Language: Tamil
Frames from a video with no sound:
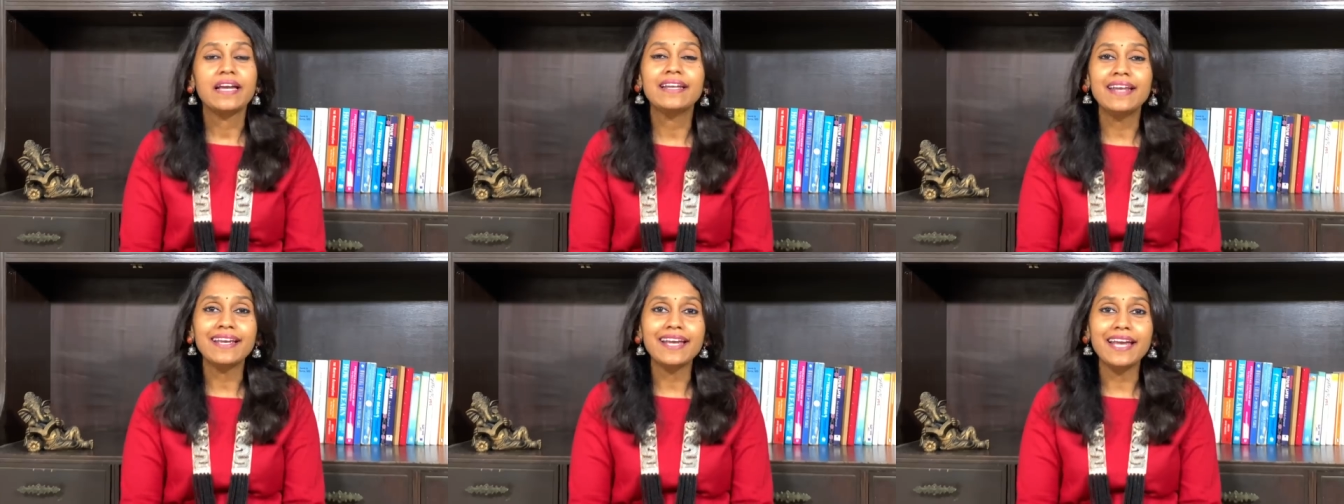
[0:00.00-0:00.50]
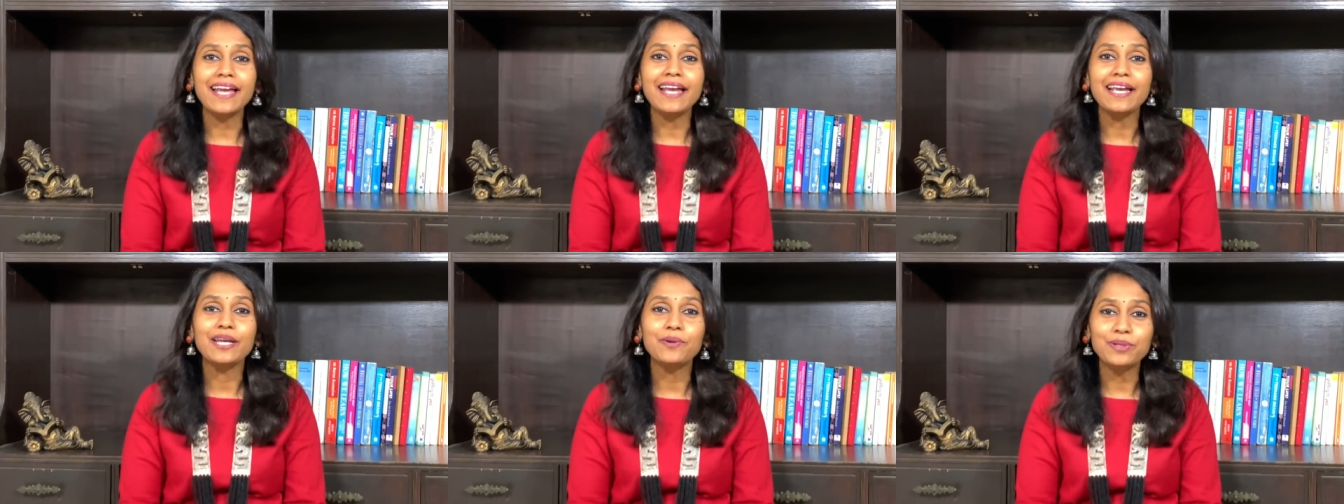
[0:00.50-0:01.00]
இன்னைக்கு
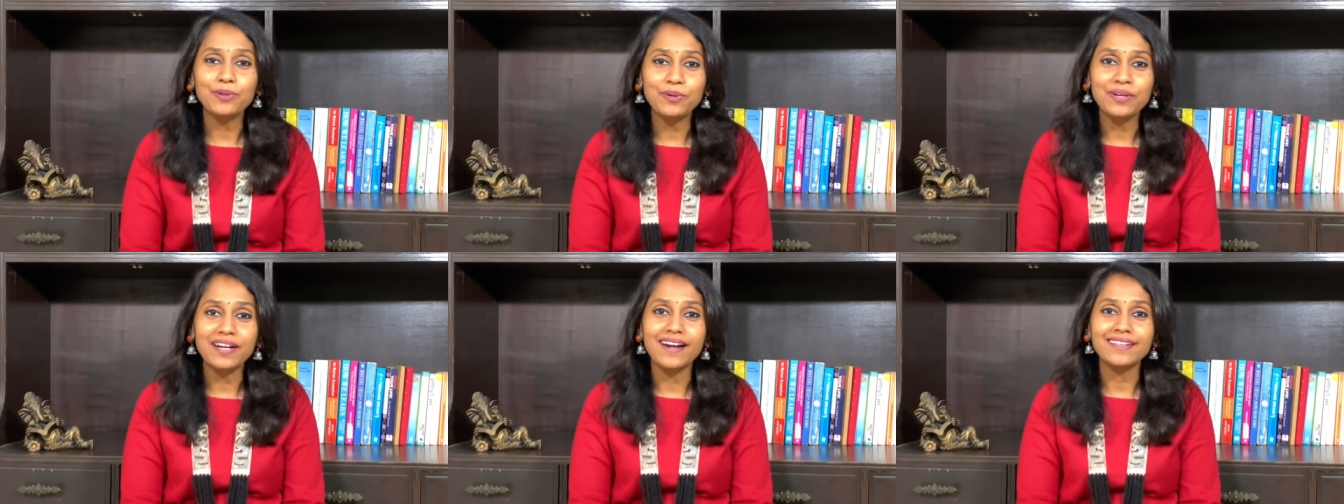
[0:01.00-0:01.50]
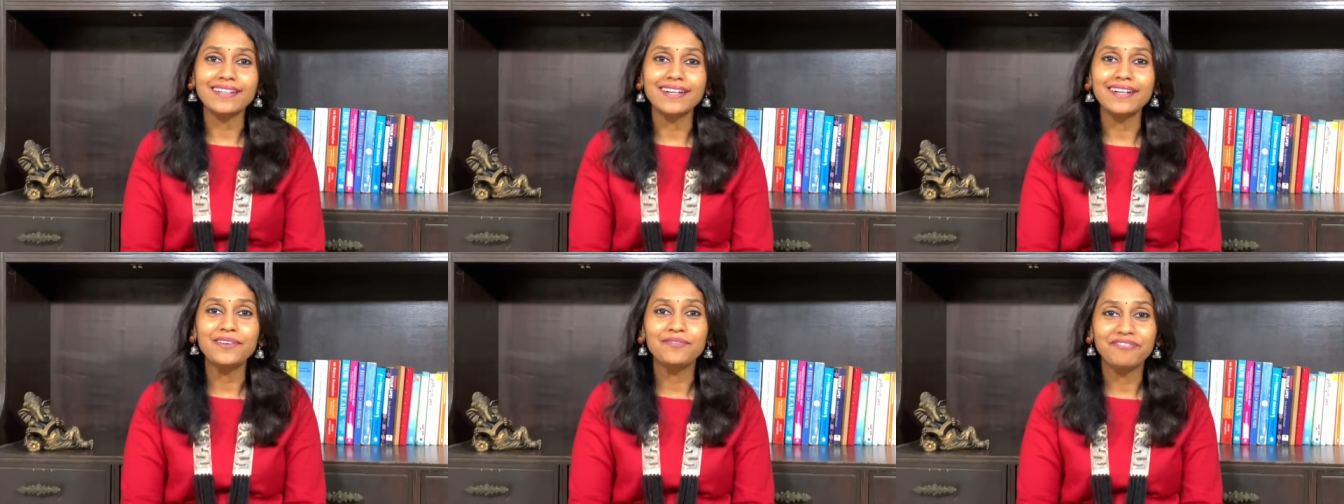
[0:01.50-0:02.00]
இருபத்தோரு
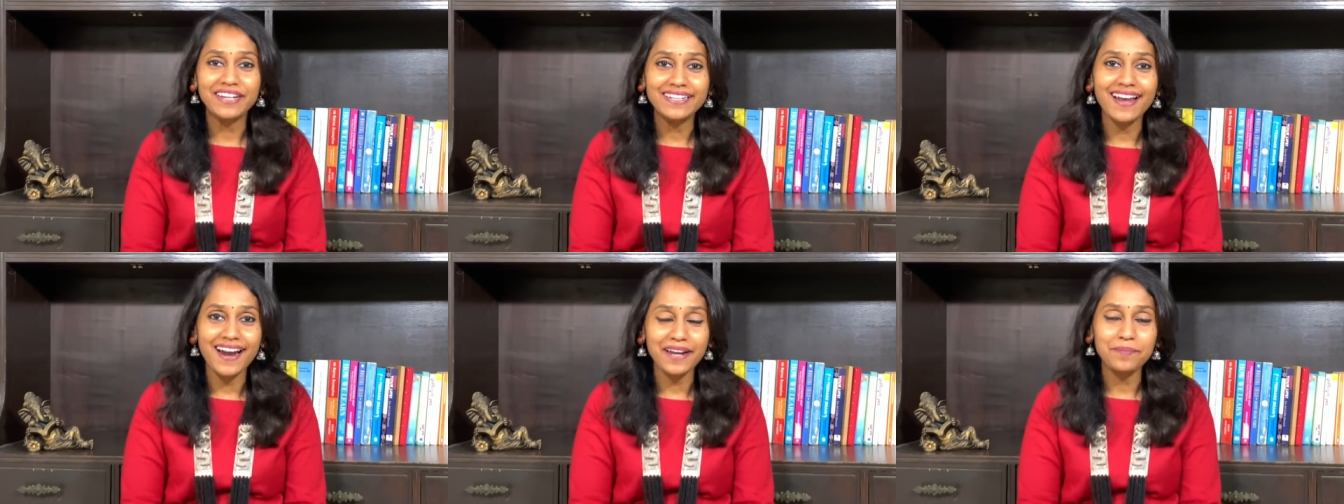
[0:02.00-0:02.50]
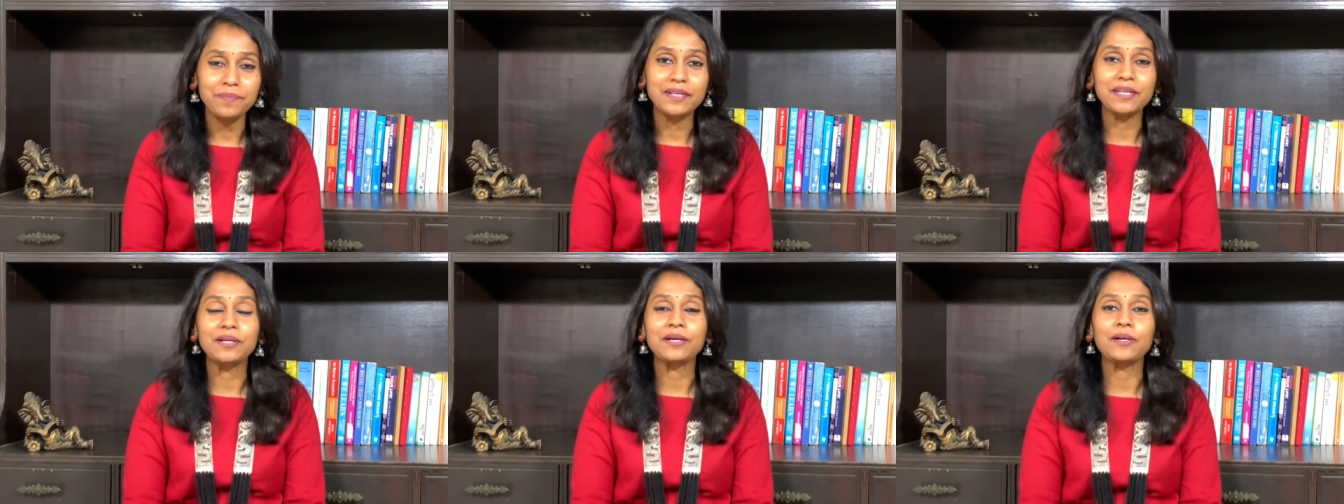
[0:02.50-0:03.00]
நாட்கள் வீட்டுல
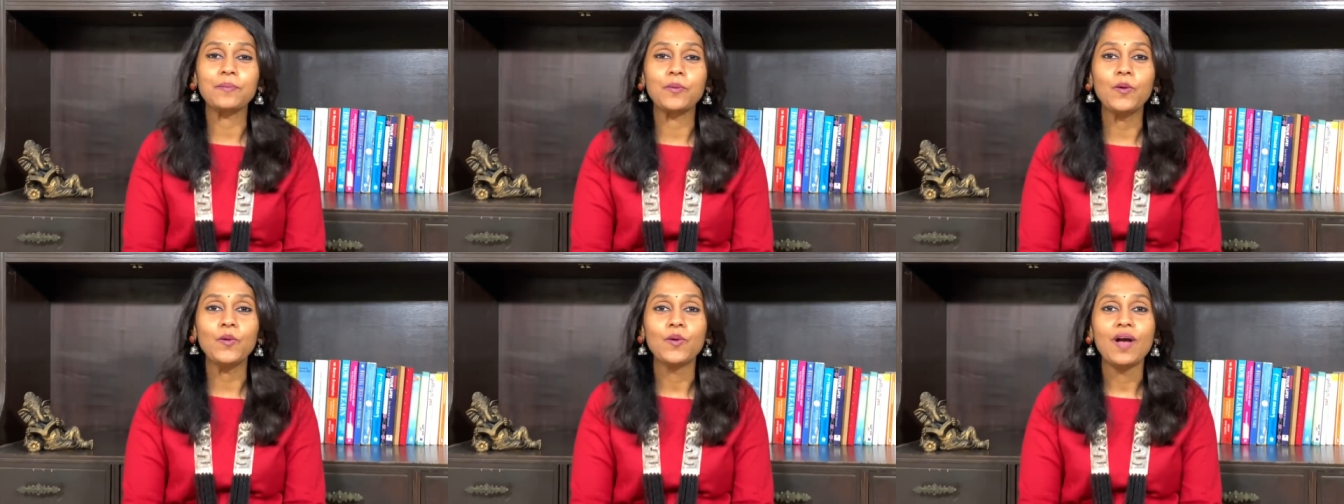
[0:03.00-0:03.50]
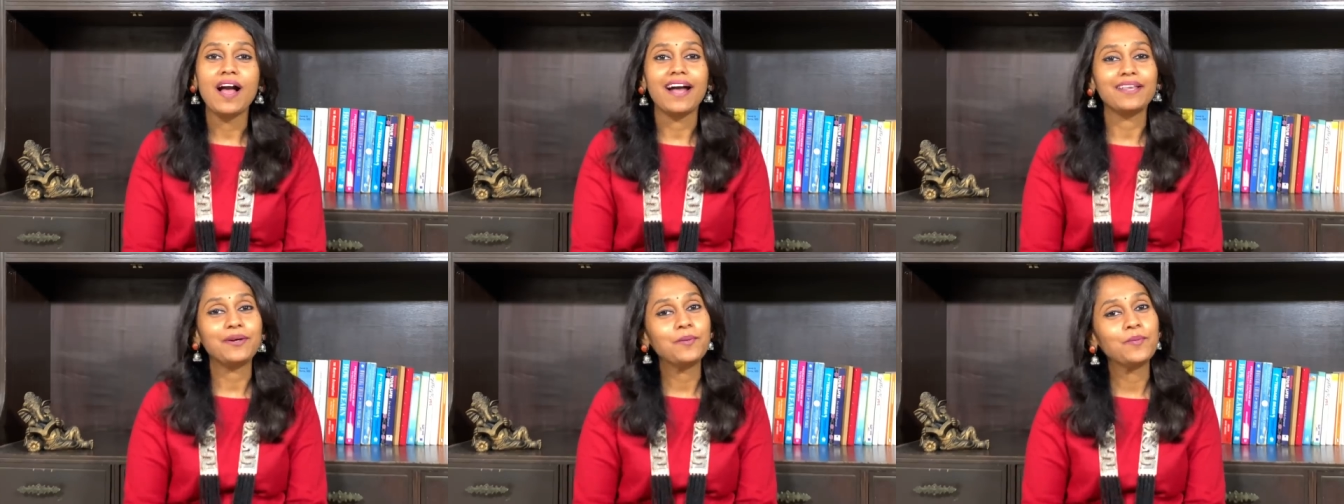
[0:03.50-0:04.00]
அடப்பட்டு இருக்கிறப்போ
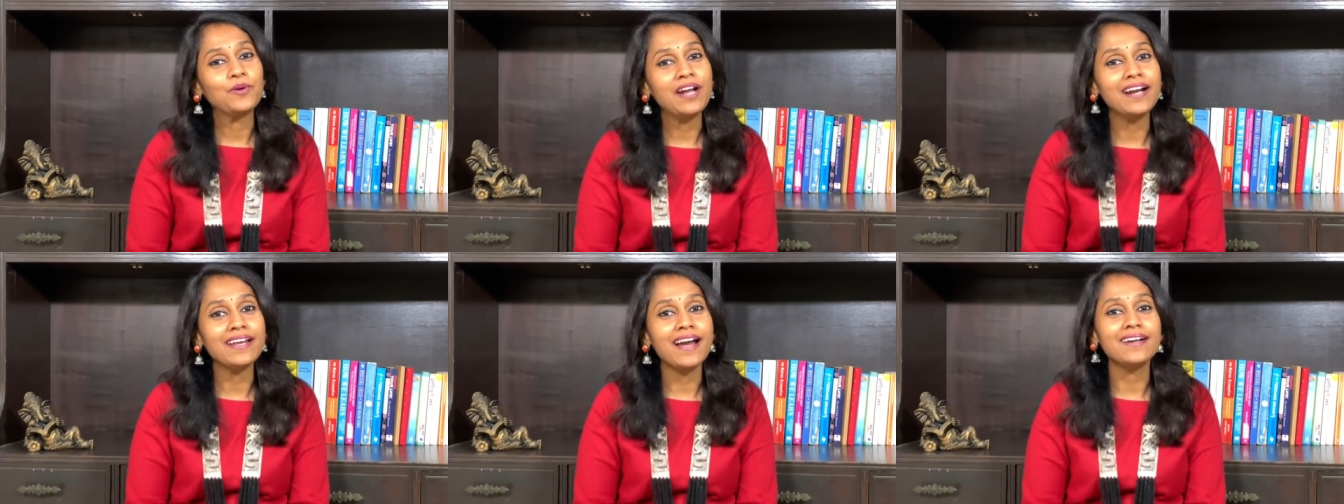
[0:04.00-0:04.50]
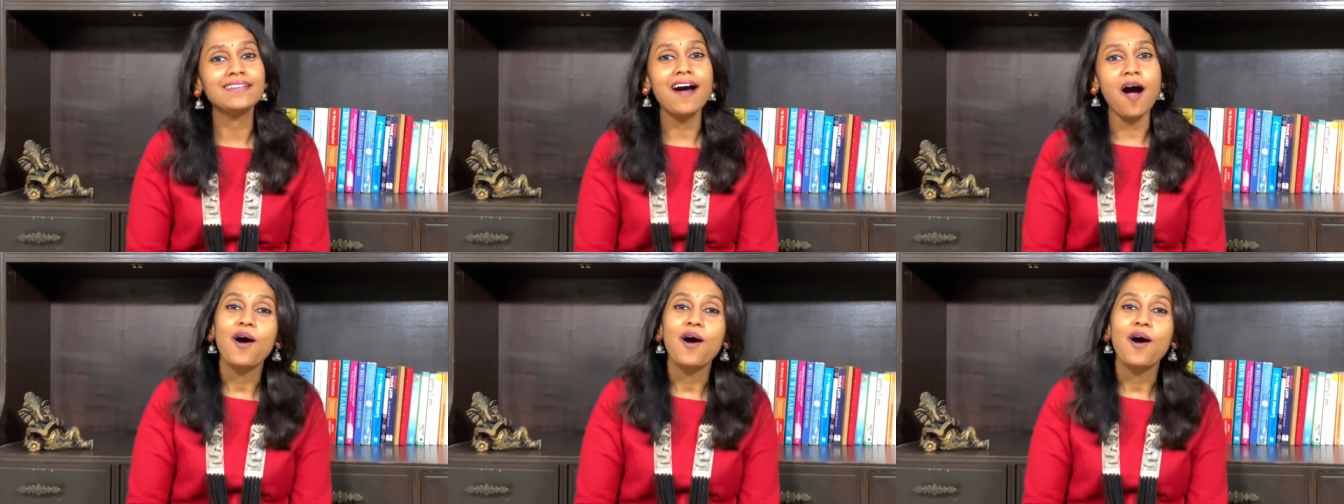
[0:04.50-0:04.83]
அதுக்கு முன்னாடியாவது